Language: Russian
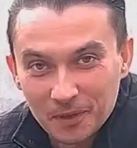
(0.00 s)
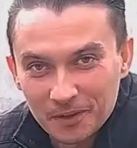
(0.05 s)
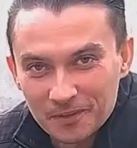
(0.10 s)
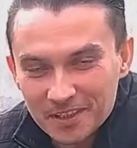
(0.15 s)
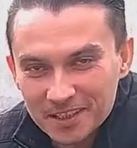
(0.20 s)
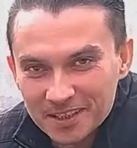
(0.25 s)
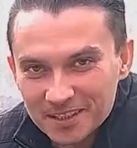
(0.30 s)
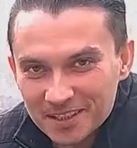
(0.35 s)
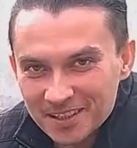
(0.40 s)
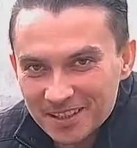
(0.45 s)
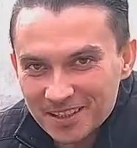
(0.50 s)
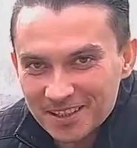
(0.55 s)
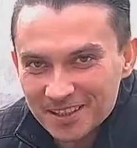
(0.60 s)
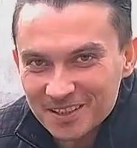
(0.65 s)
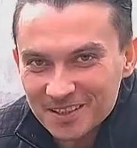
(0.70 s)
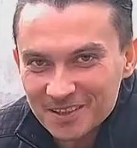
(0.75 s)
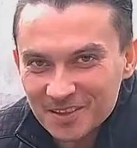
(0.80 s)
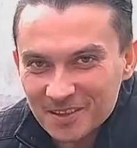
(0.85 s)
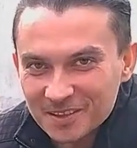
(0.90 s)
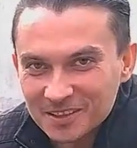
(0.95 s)
привет!
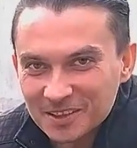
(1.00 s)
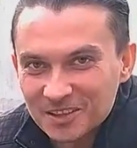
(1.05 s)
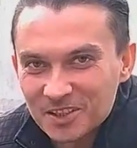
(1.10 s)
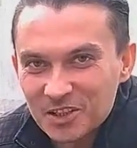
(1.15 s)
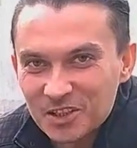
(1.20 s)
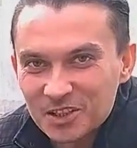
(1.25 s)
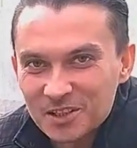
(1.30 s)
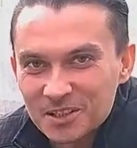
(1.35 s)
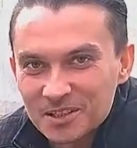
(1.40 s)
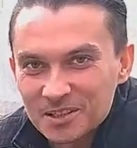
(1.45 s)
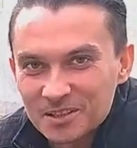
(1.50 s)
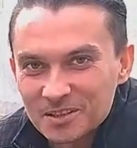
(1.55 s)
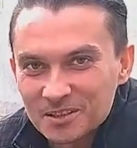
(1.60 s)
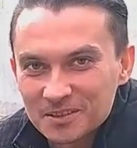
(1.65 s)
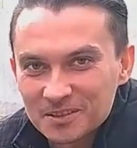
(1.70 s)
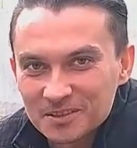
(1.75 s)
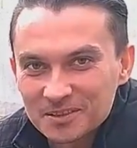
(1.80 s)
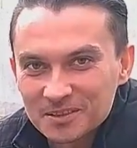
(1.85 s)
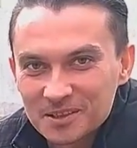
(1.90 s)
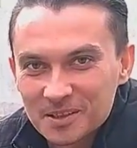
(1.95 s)
Решили
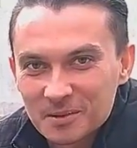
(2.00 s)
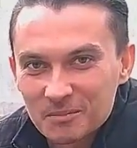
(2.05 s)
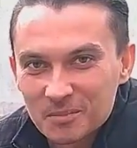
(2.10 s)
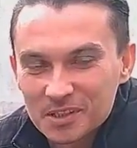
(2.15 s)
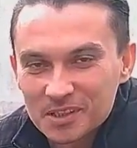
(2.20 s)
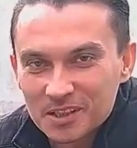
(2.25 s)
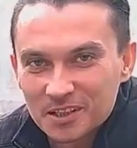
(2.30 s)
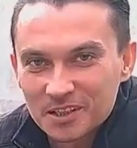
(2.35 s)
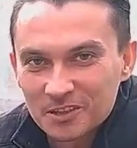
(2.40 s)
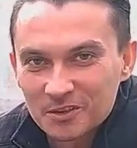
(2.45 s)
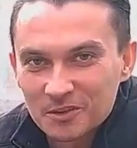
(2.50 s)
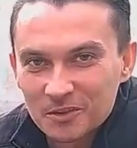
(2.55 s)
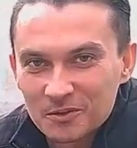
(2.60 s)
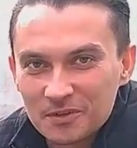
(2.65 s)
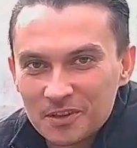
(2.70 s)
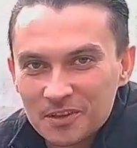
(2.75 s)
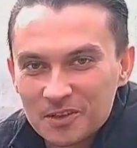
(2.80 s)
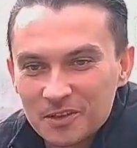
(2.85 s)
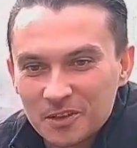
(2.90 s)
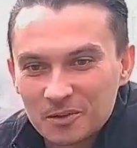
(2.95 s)
записать одно
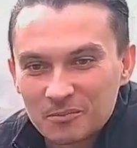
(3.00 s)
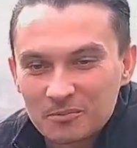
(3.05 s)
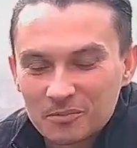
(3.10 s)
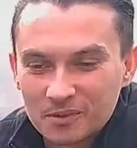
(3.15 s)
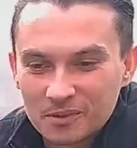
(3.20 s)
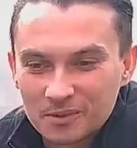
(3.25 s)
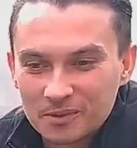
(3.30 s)
видео